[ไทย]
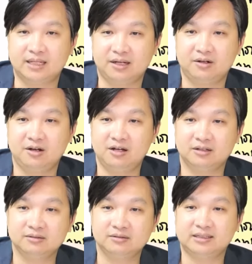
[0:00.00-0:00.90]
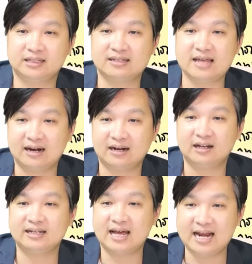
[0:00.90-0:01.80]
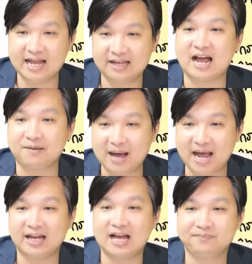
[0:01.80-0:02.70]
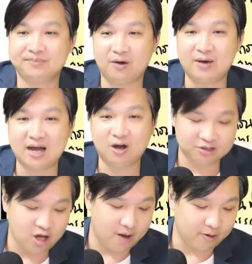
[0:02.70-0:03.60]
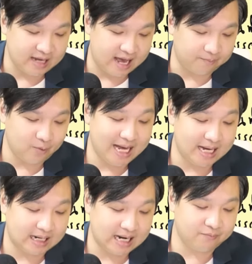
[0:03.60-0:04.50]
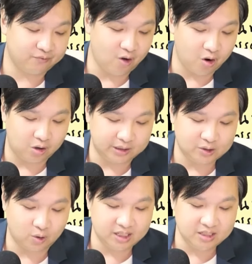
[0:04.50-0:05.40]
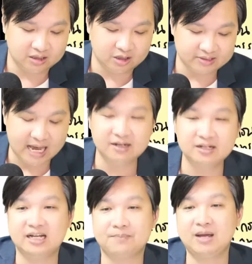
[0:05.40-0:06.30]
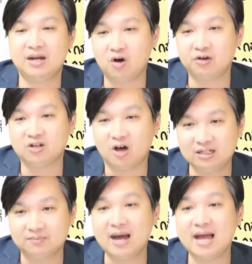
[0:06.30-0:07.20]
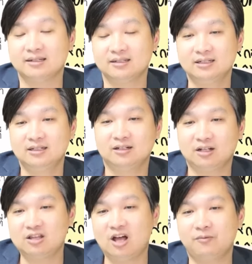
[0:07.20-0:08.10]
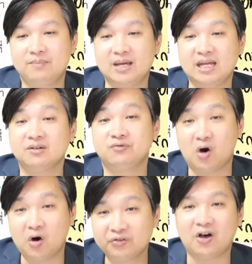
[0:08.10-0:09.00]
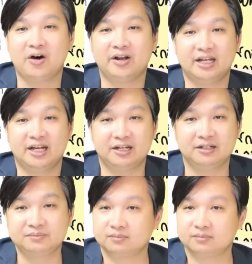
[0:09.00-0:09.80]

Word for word: นะก็จะสั่งก็อะไรก็สั่งไปนะครับ แต่ว่าข้อสอบเขาถามว่าคำฟ้องของโจทก์ที่ยื่นต่อศาลอื่นเนี่ยเป็นฟ้องซ้อนหรือไม่ ก็ตอบว่าเป็นฟ้องซ้อนนะฮะ